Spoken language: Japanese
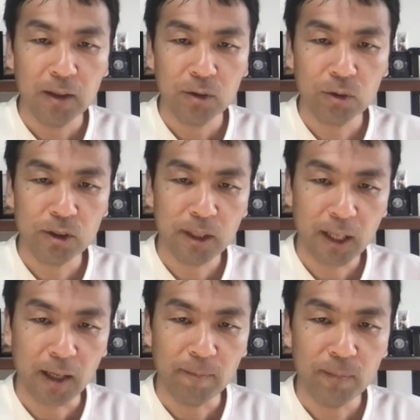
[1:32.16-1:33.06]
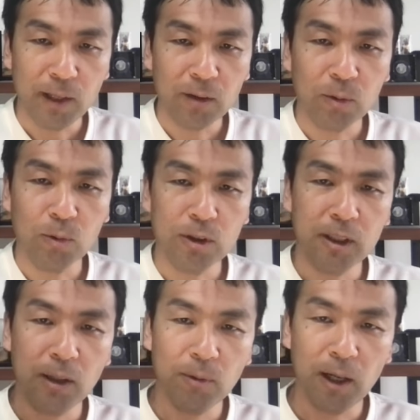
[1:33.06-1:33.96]
そしてなんとこ
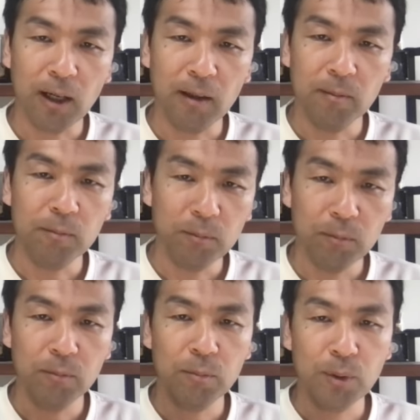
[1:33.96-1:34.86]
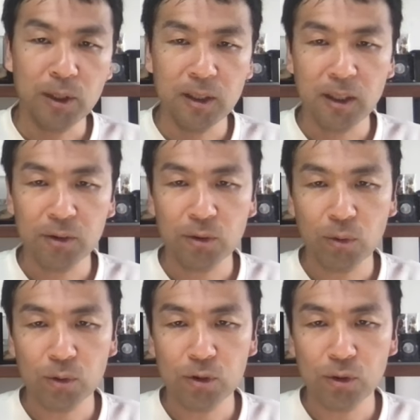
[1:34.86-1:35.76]
ちらは
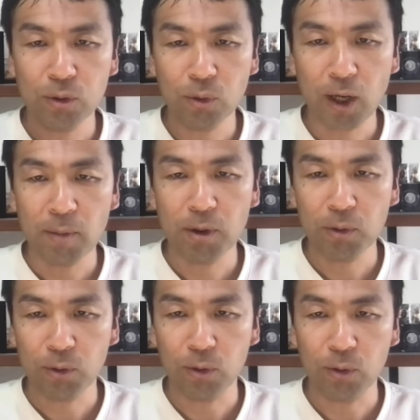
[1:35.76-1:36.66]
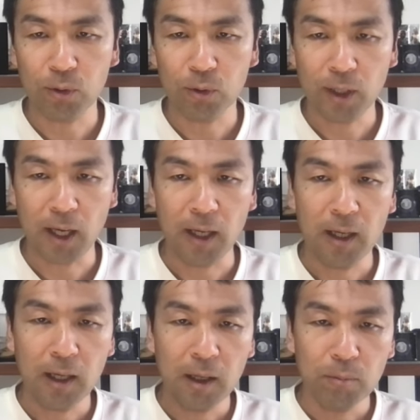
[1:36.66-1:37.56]
PF65 カメオということで
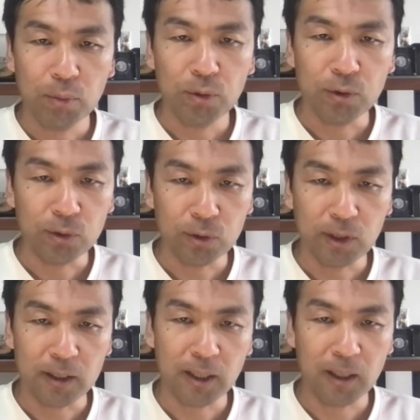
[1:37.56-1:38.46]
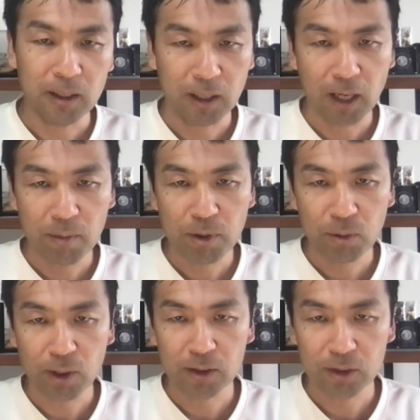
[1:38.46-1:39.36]
プルーフでさらに
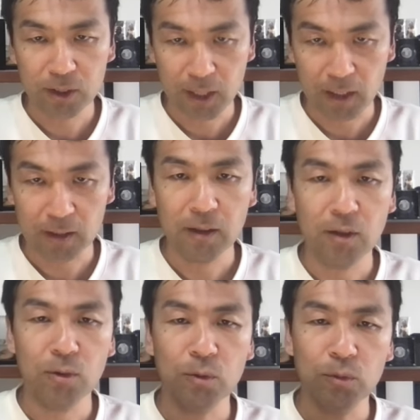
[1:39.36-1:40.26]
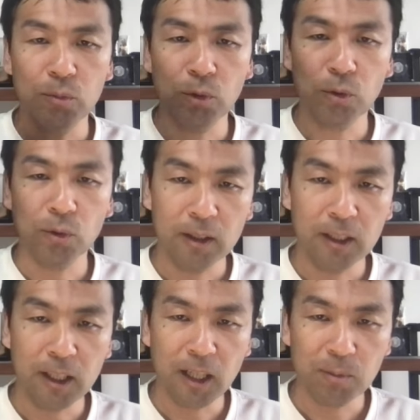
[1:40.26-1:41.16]
カメオがついたっていうもの
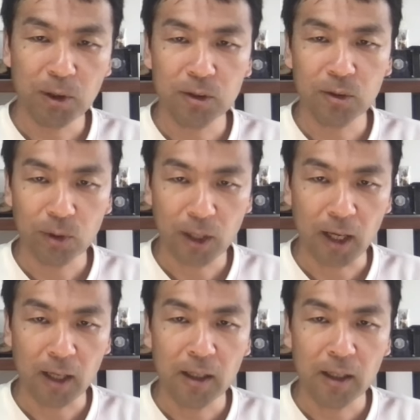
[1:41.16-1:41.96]
になりますので